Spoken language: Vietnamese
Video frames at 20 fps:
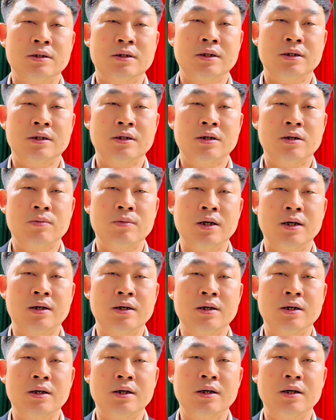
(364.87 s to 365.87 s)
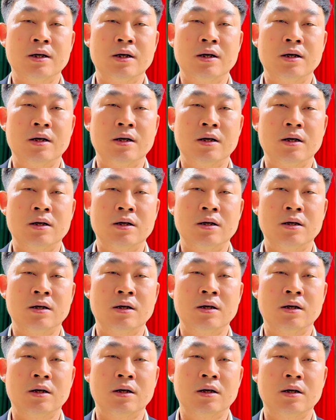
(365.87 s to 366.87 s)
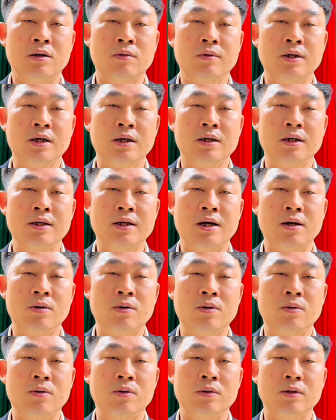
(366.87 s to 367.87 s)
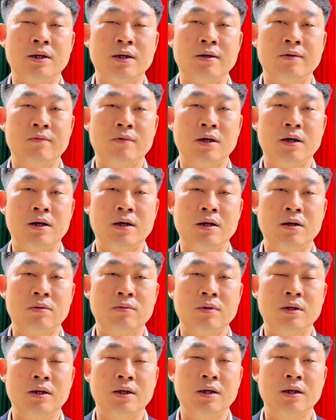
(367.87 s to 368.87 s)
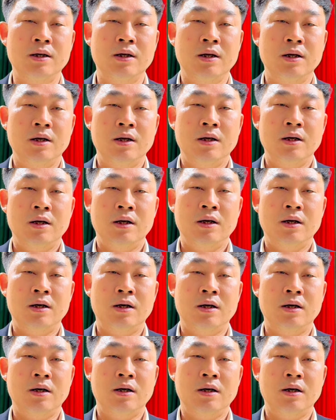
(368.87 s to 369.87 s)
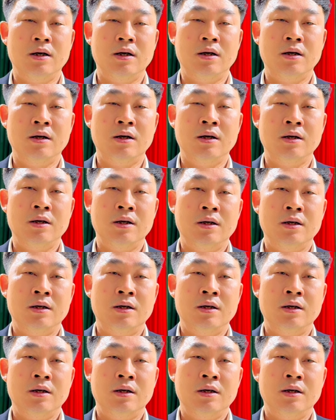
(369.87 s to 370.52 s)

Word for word: trình không để người ờ, ờ, không để người nào không có Tết và không để uh,